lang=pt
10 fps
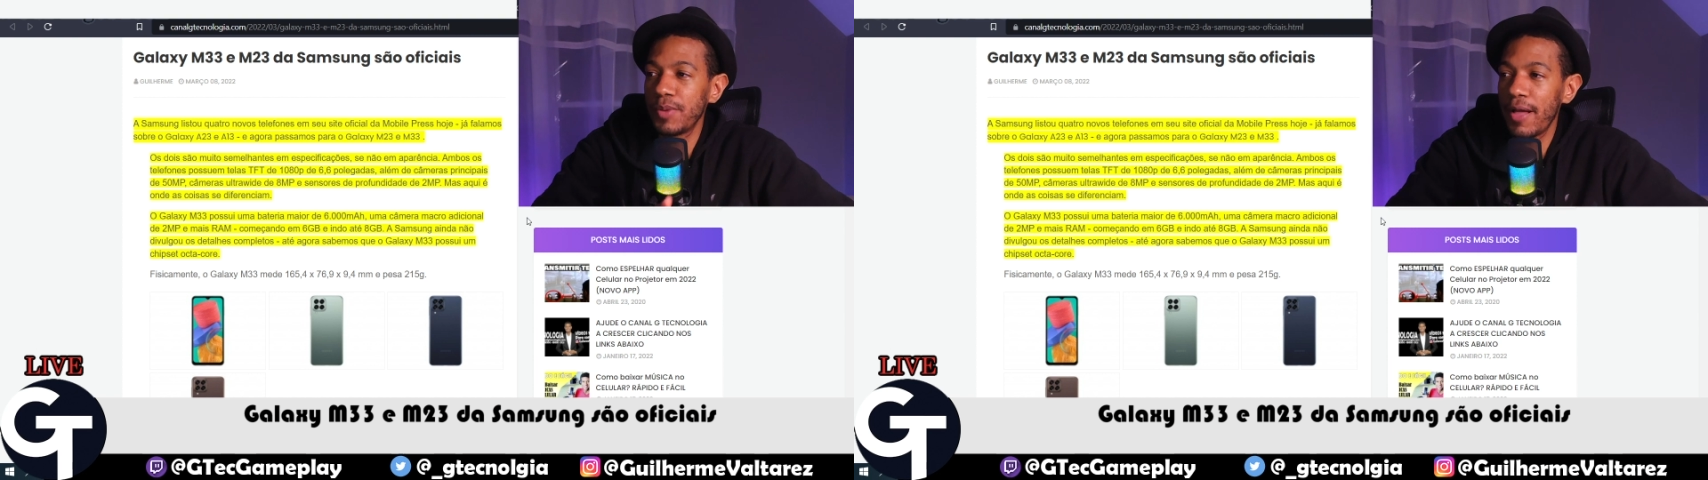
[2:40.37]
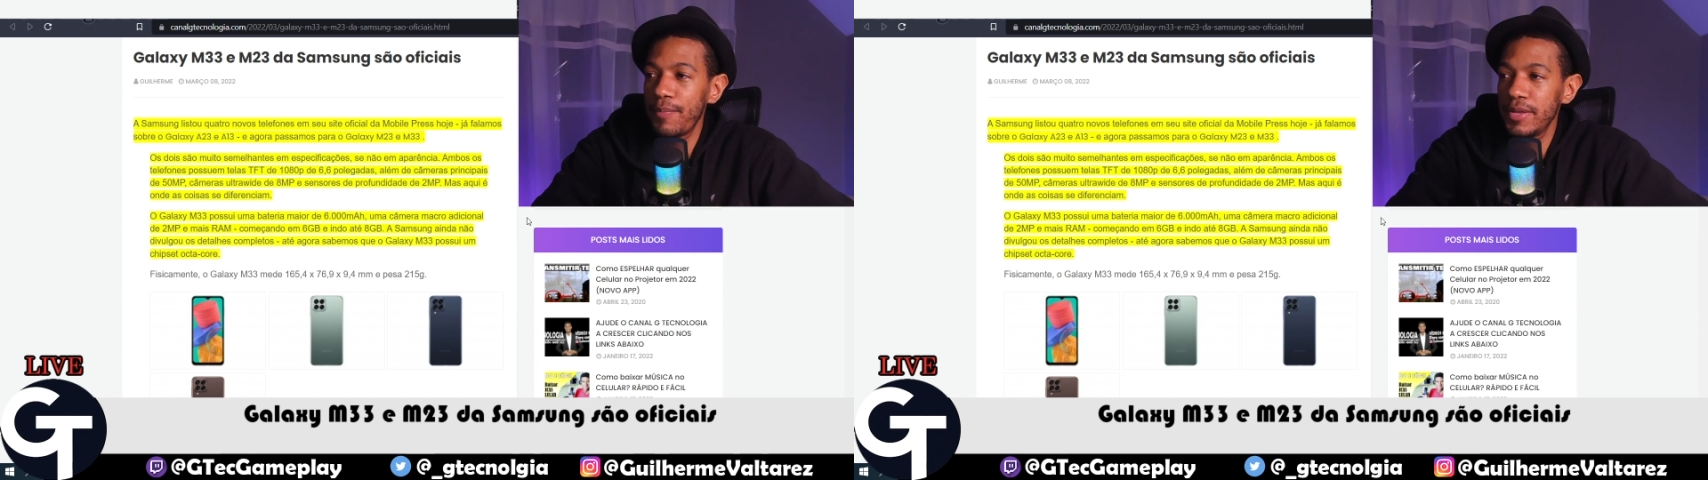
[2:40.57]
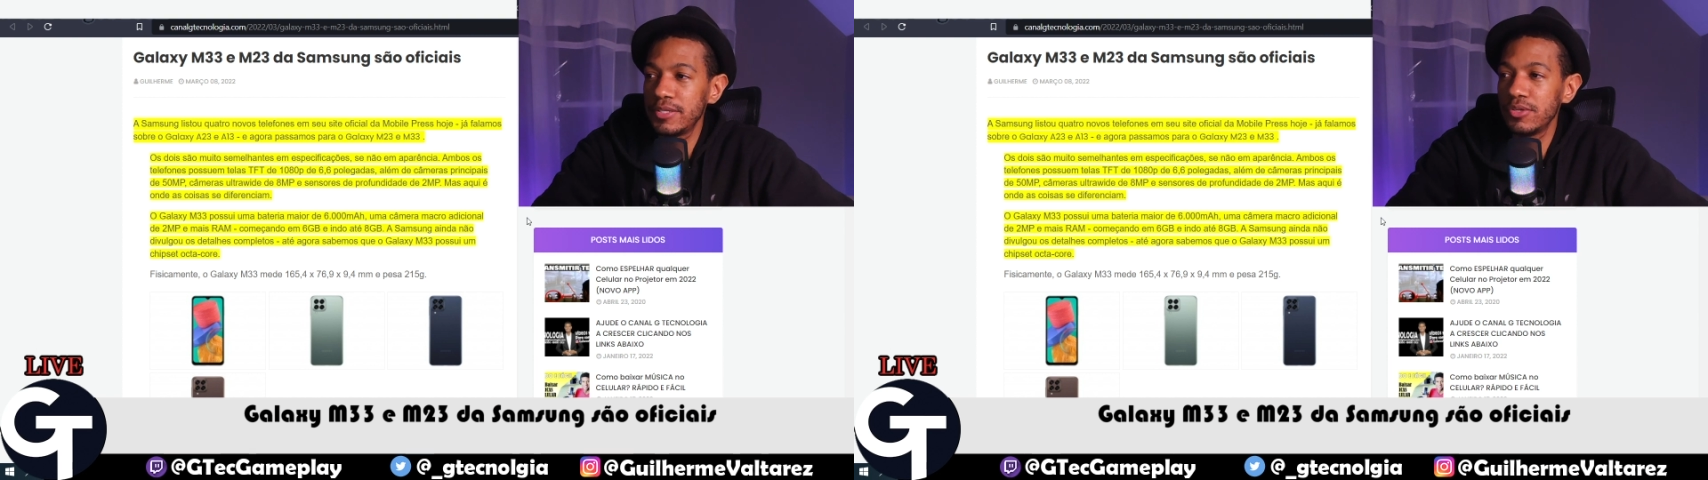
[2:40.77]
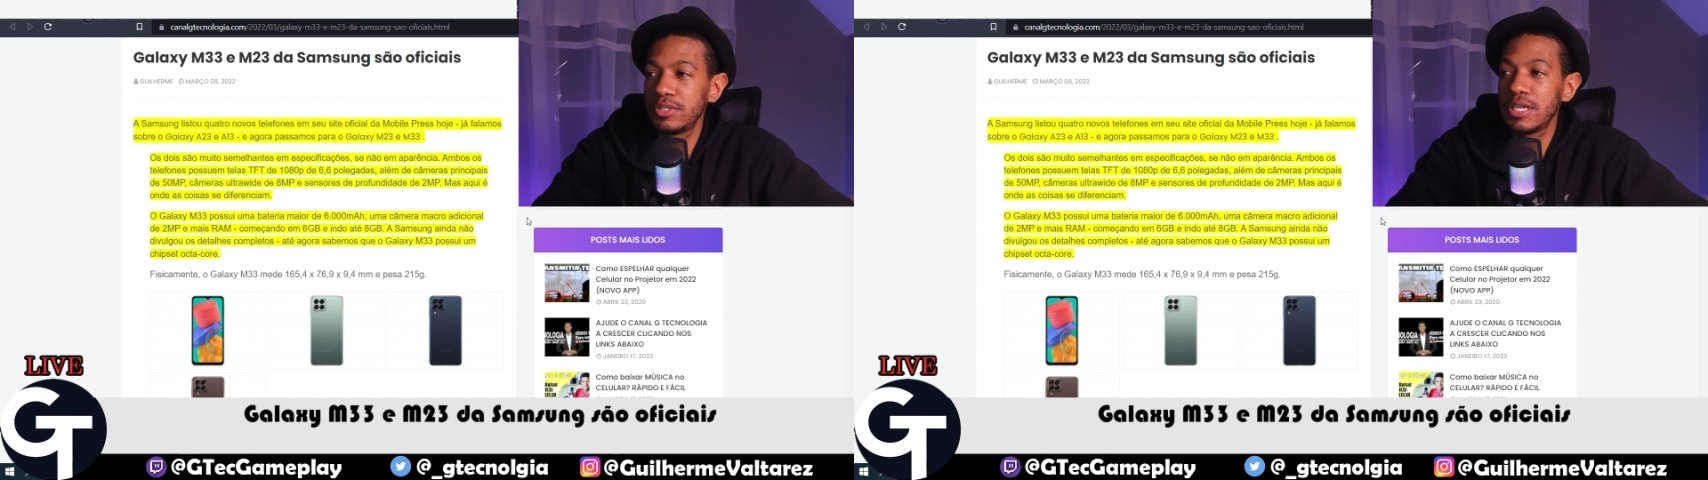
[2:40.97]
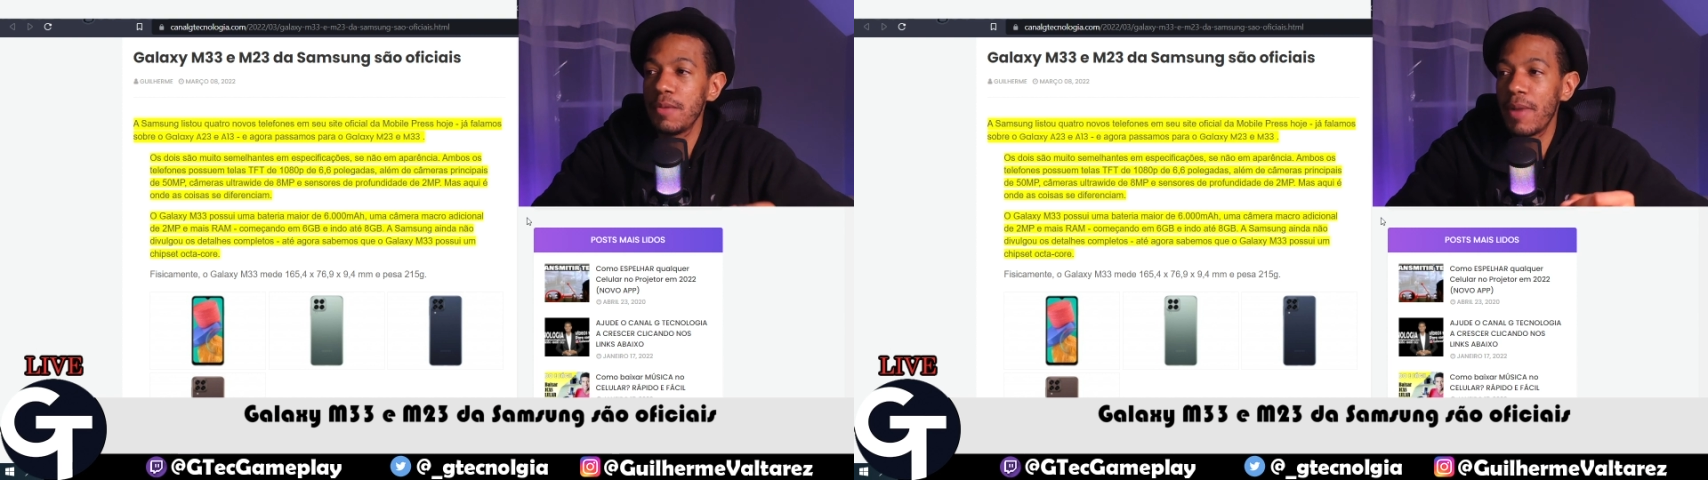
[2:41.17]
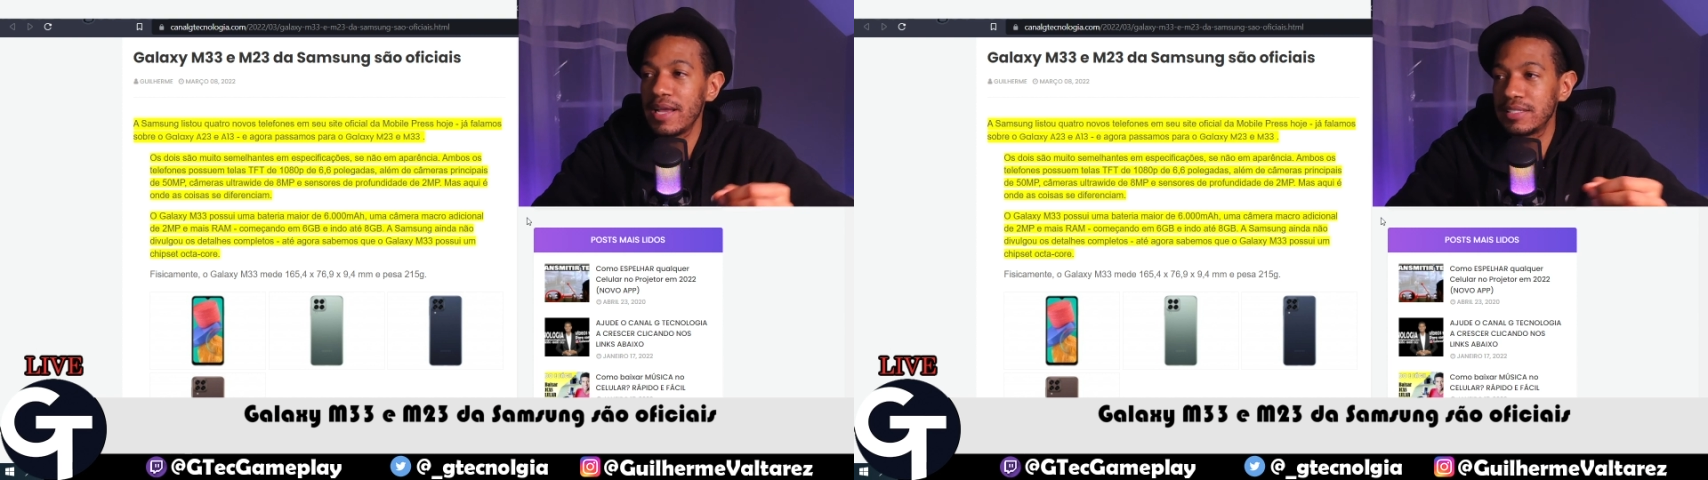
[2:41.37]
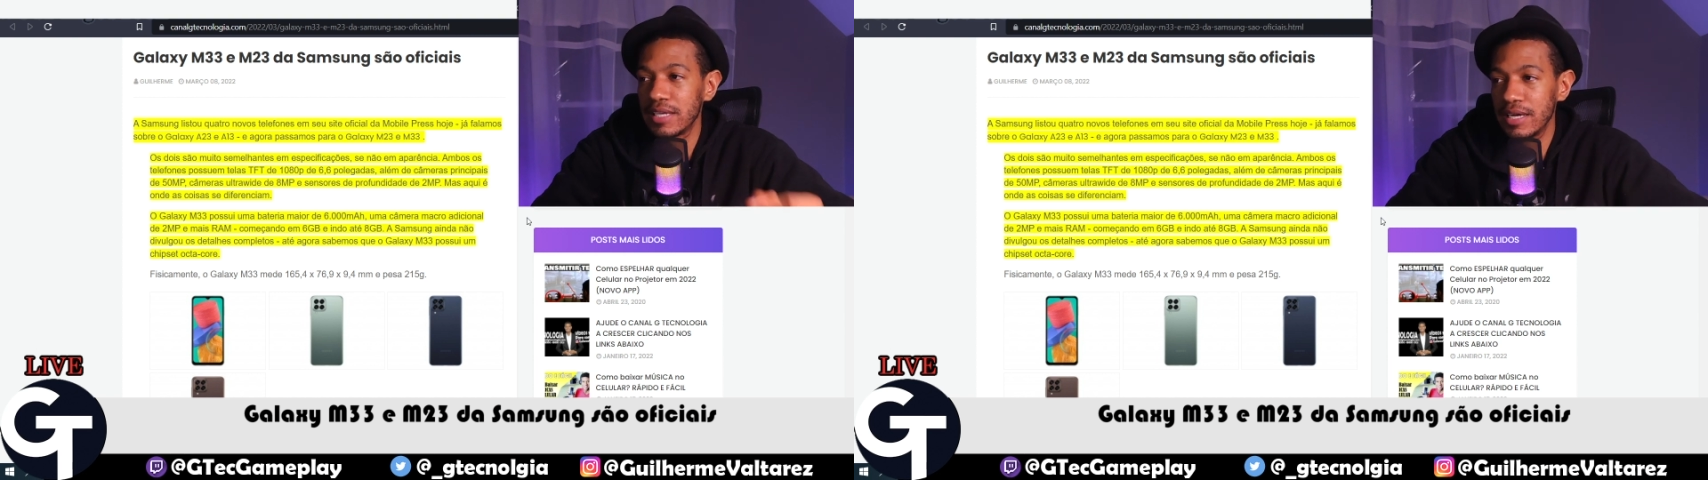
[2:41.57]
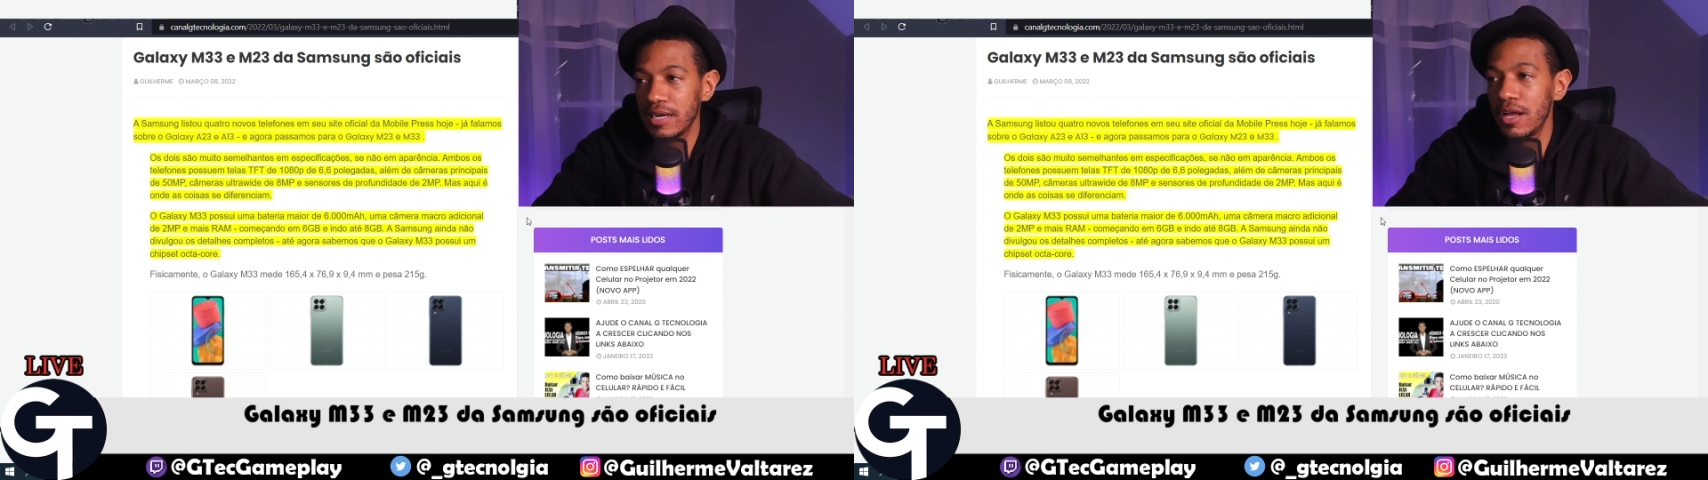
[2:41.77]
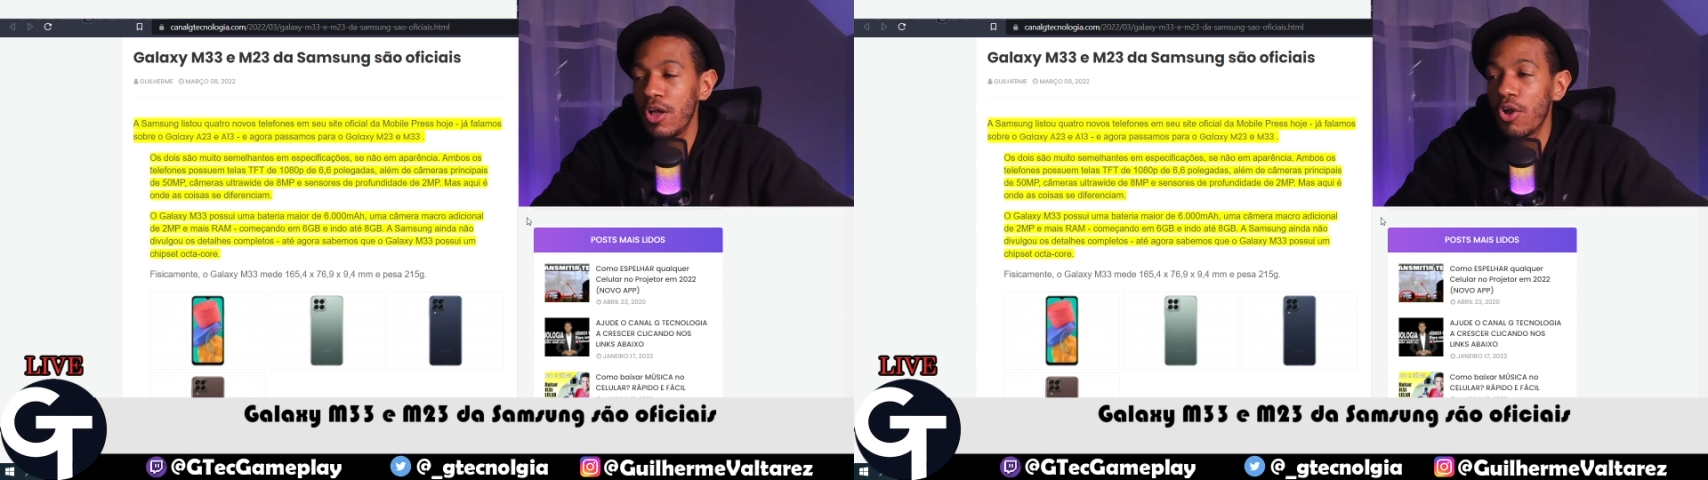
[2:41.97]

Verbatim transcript: megapixels e mais RAM